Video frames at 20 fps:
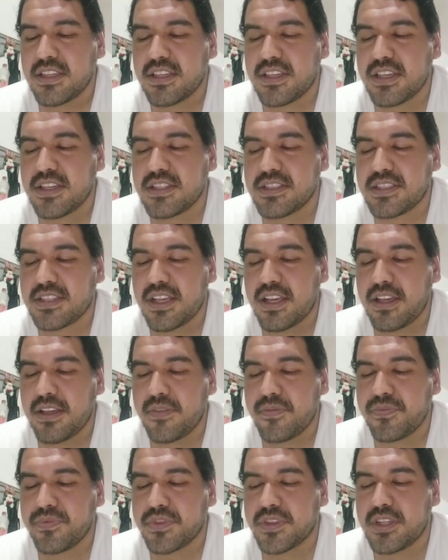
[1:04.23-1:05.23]
y
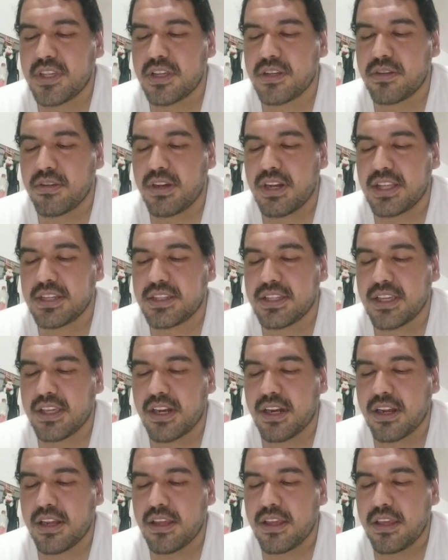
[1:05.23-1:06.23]
ésta llenó la
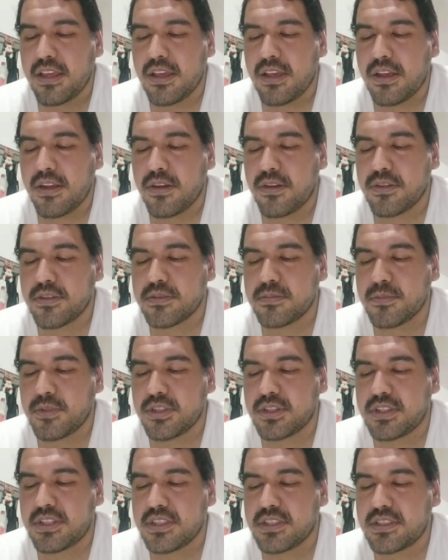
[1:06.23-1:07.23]
tierra. Los
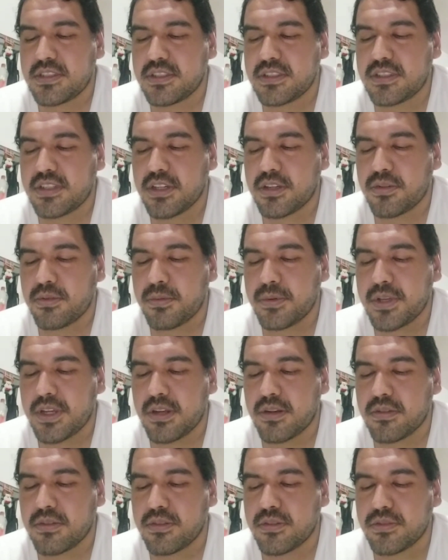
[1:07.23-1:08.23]
montes se
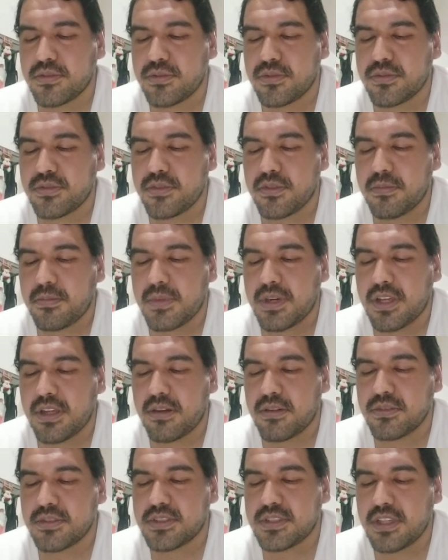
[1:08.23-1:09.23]
cubrieron con su
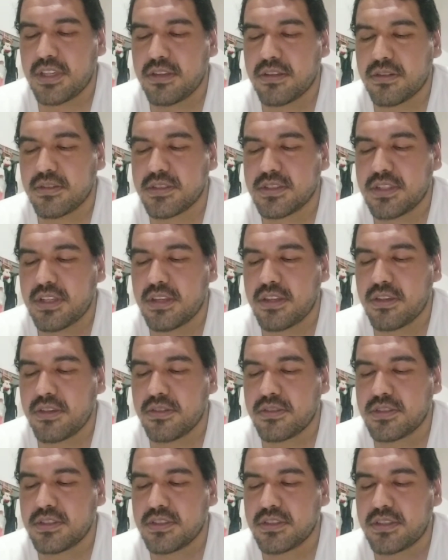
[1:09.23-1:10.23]
sombra, los cedros de
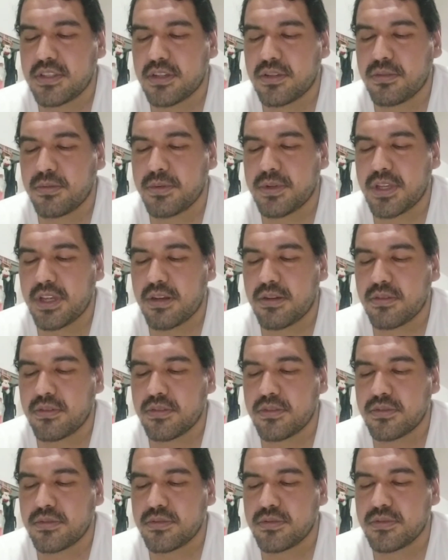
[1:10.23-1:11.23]
Dios se
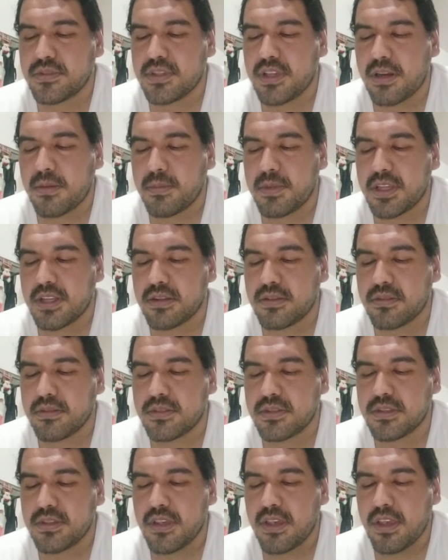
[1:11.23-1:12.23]
cubrieron con sus
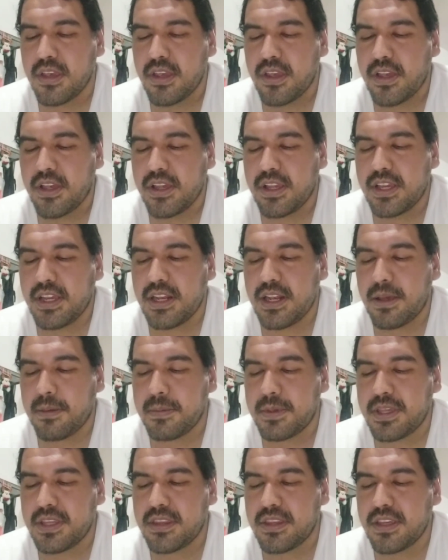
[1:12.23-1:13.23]
sarmientos, y la
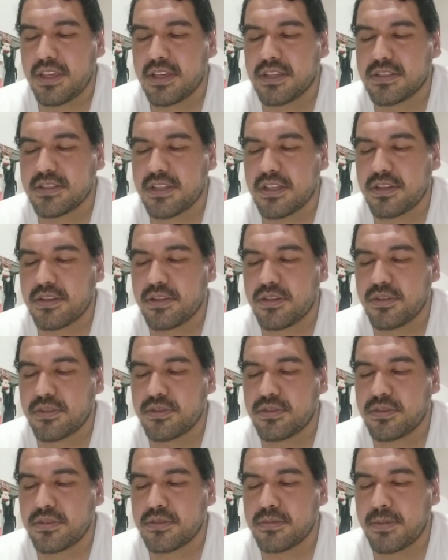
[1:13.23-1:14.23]
vid extendió
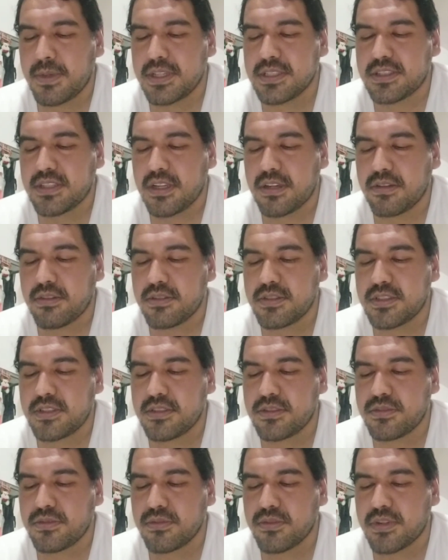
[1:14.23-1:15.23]
sus vástagos
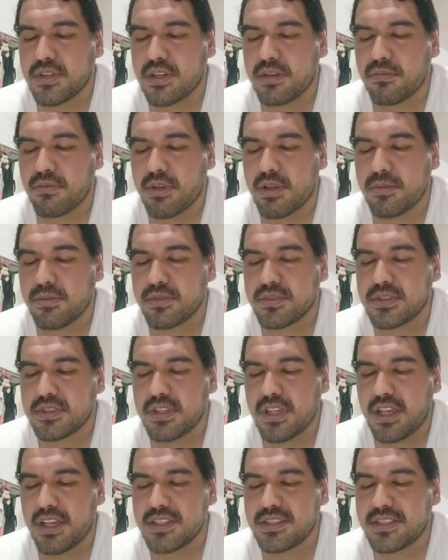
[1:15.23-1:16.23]
y sus
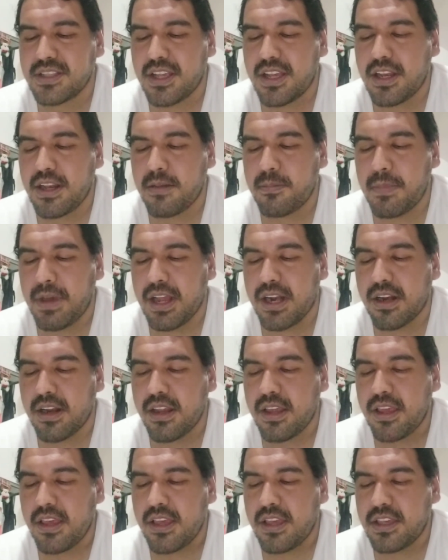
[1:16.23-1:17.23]
renuevos hasta el mar
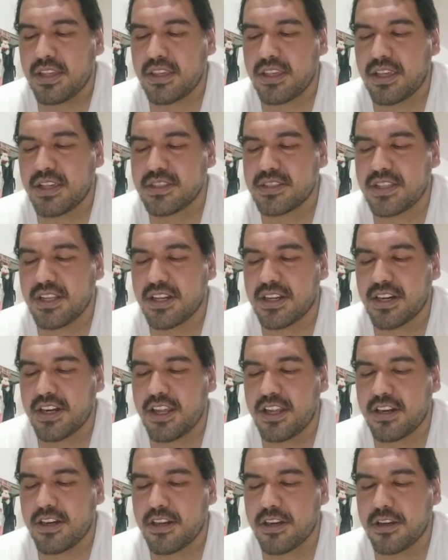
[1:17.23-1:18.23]
y hasta el
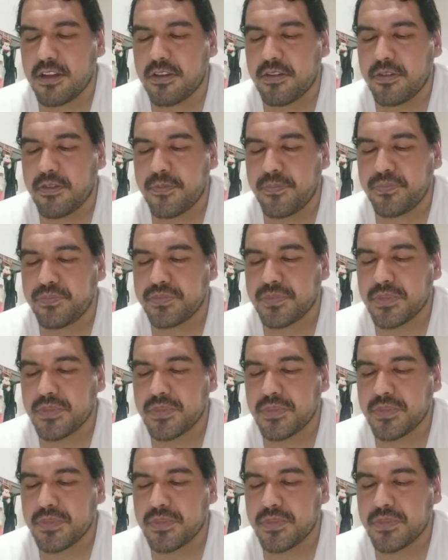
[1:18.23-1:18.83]
gran río,